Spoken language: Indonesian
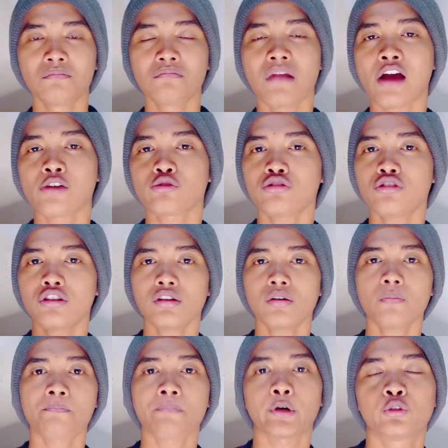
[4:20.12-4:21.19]
masih
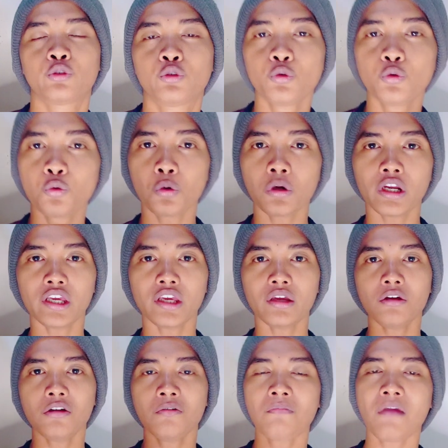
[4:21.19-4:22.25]

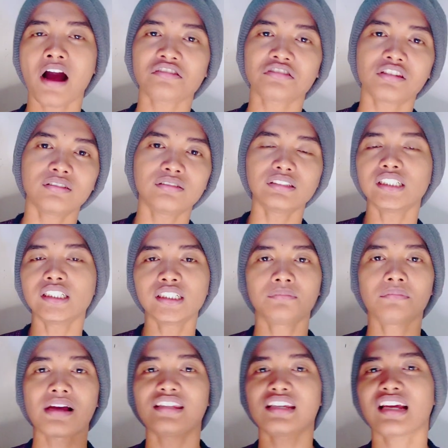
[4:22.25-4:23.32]
peduli, masih uh,
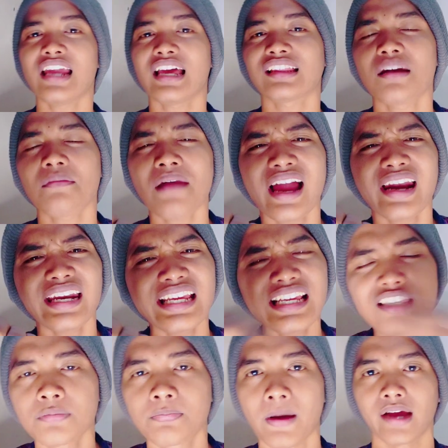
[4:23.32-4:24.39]
masih kelihatan
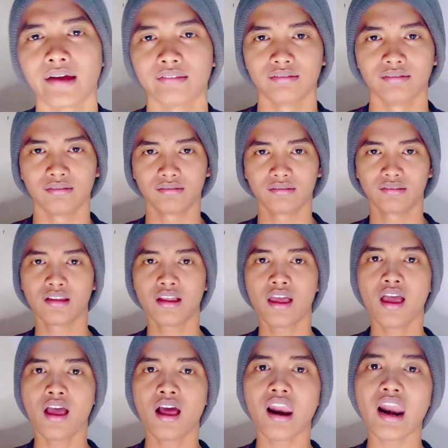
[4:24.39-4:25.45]
manis banget.
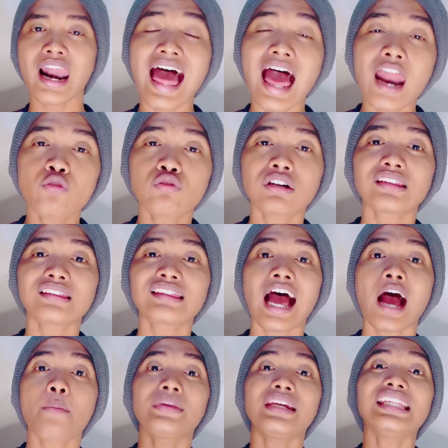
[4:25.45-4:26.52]
Lalu ke
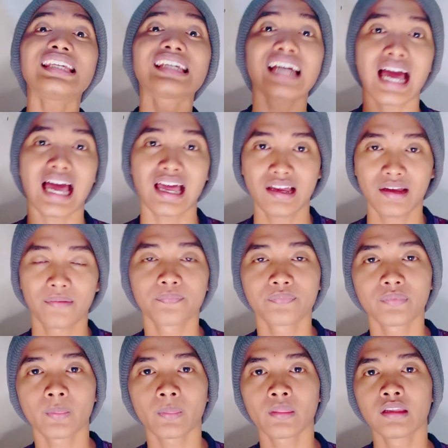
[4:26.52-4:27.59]
tahap nikah.
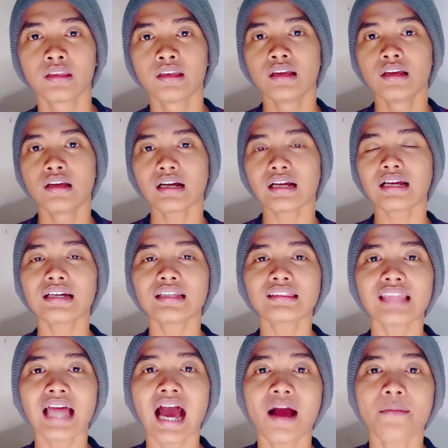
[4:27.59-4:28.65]
Ke
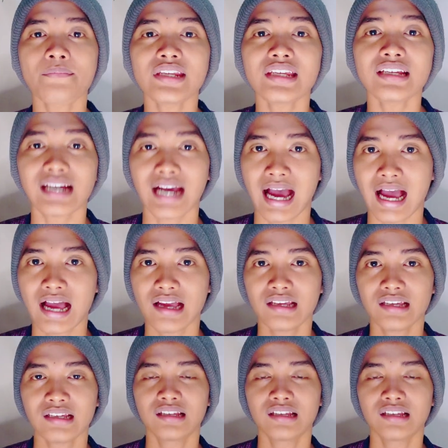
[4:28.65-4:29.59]
tahap nikah.